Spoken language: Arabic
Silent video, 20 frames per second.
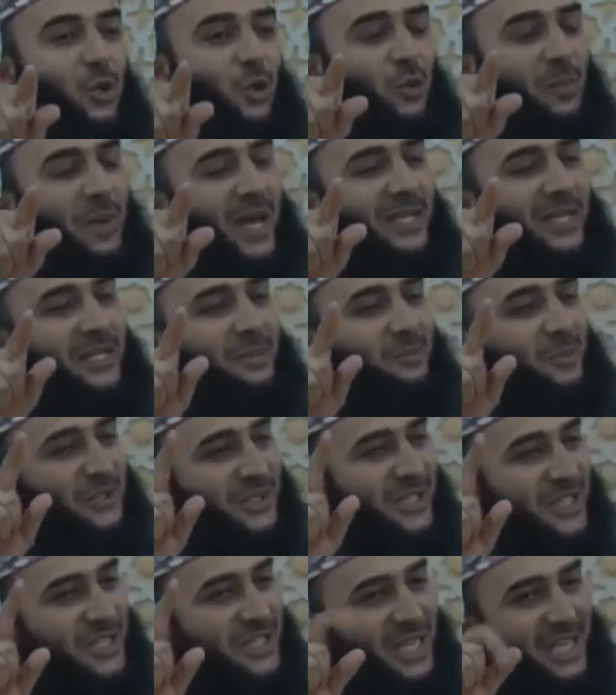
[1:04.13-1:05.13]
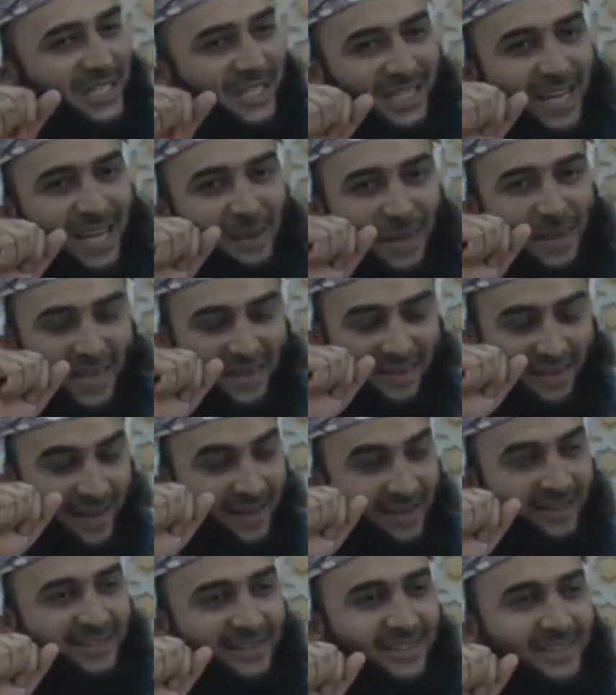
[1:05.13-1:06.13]
العماني متجها إلى
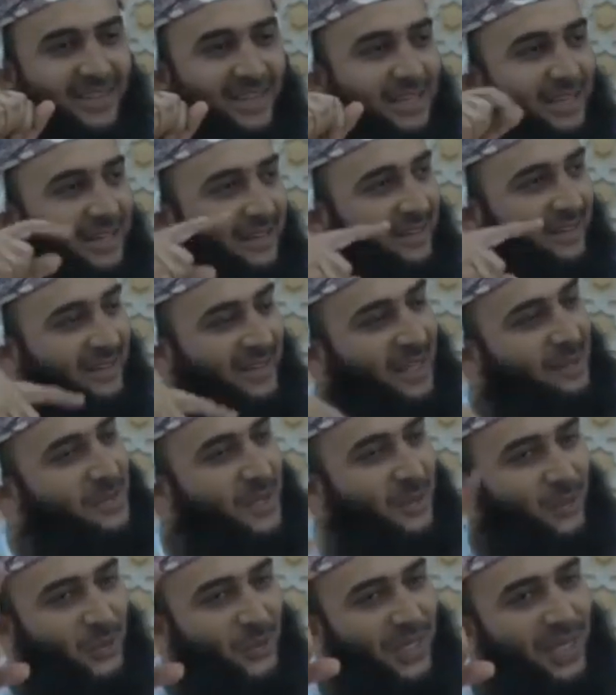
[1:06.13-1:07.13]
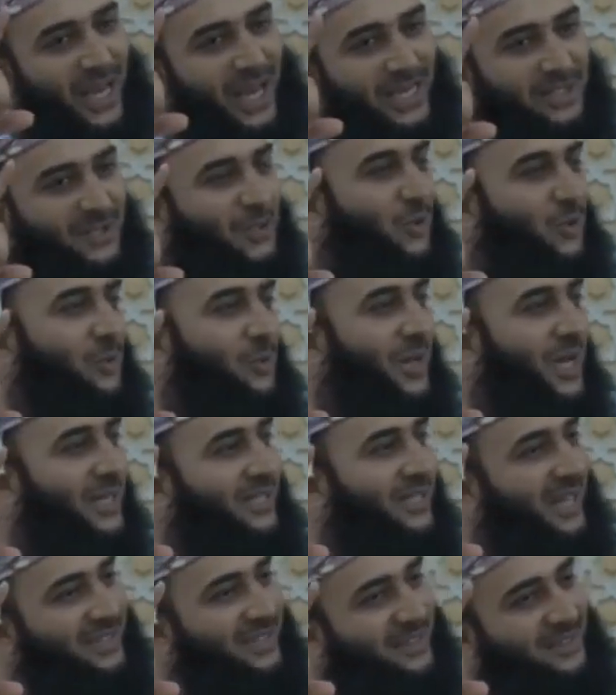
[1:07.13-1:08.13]
مكة لم يكن الحاج
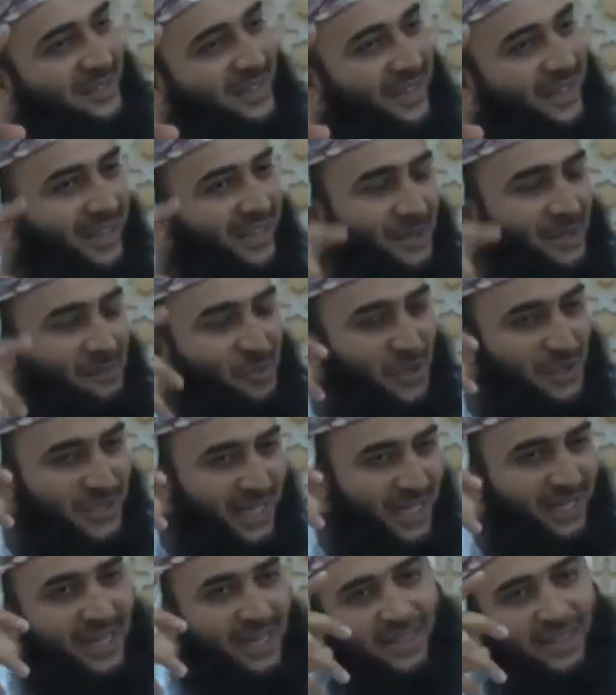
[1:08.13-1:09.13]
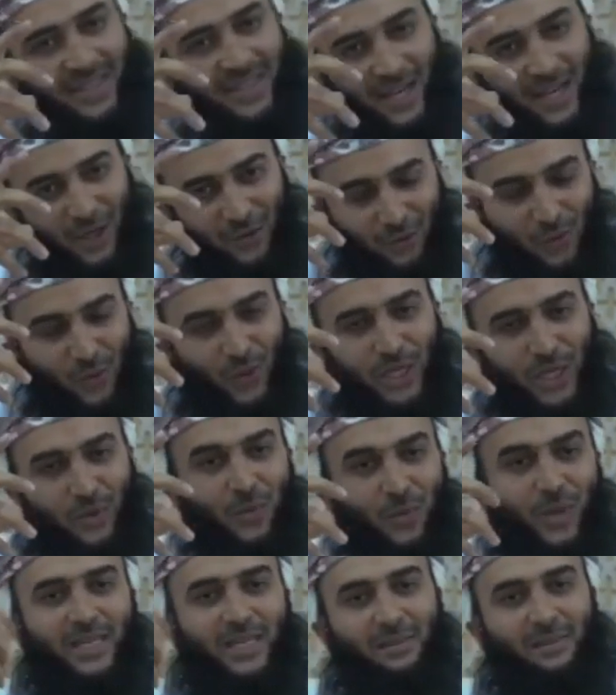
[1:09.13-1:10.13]
العماني يأتي الطريق المعتاد الذي نعرفه
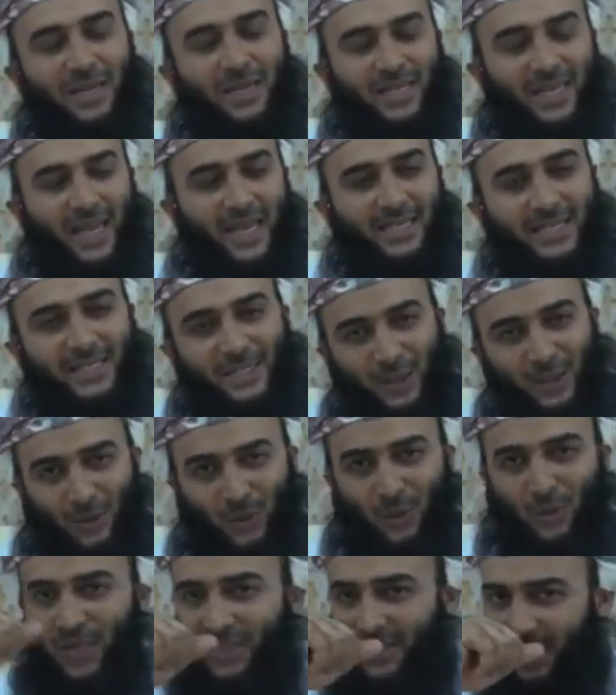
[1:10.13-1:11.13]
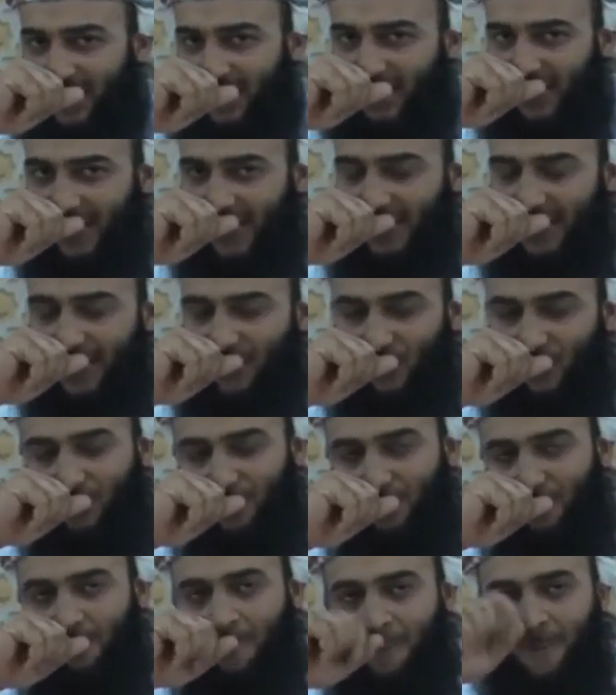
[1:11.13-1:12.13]
اليوم وإنما كان يسلكون الطريق الجنوب
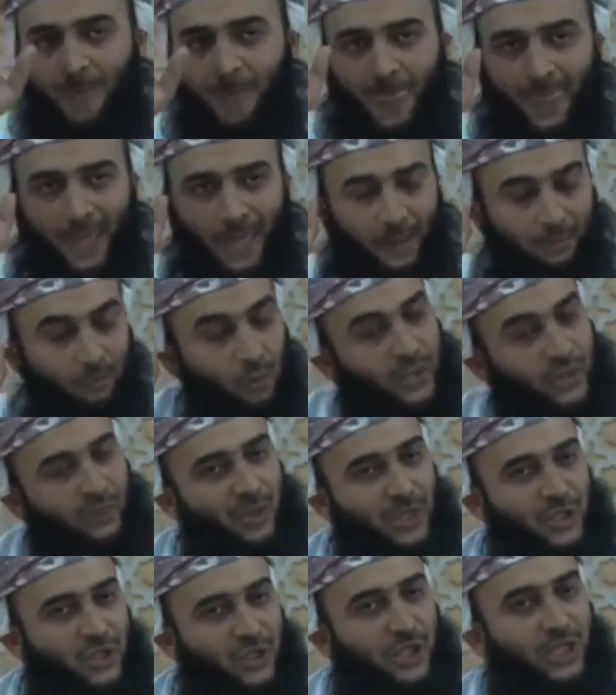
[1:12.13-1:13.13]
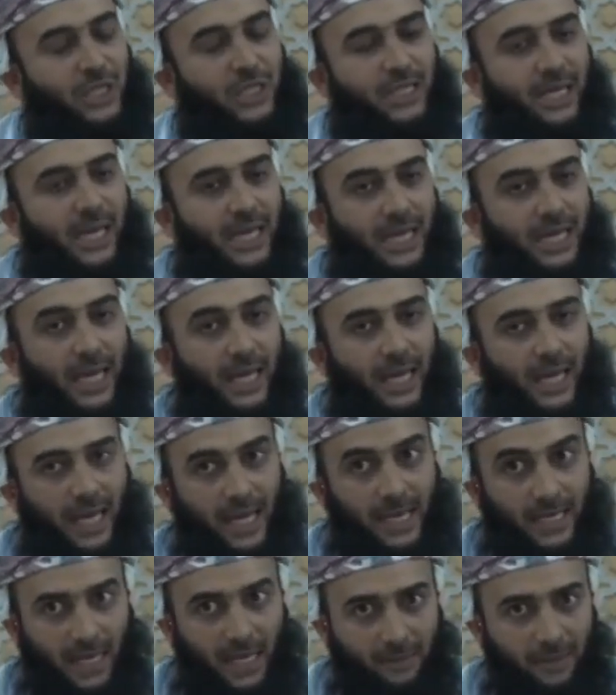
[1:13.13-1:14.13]
متوجهين إلى
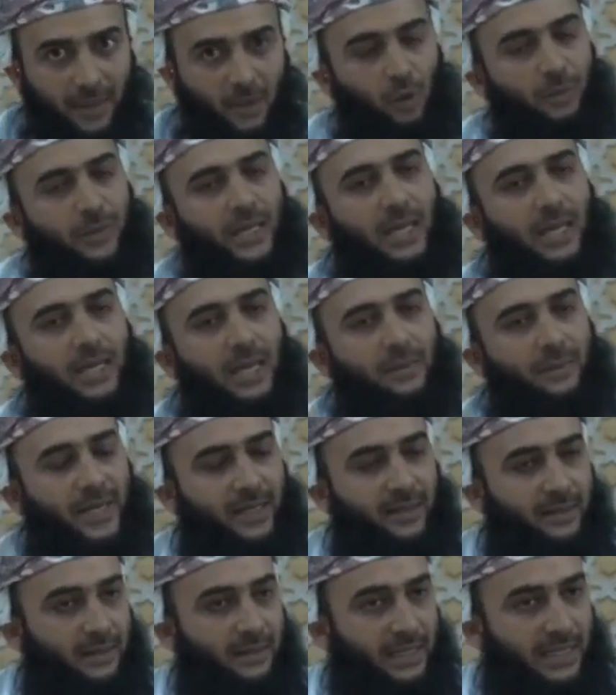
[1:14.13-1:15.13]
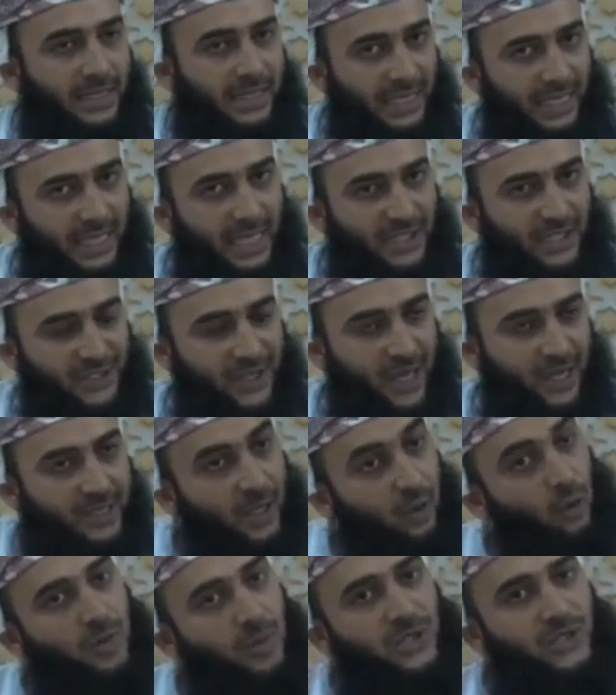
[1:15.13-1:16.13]
اليمن ومن اليمن إلى
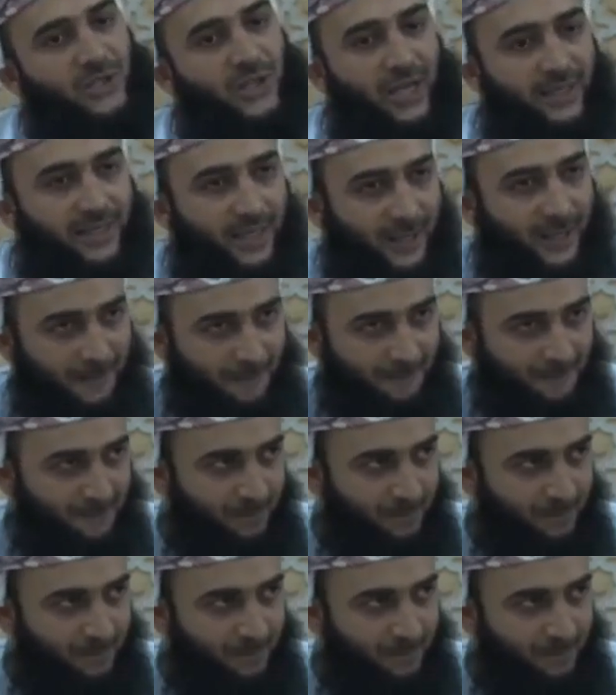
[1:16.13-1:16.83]
صعدة ومن صعدة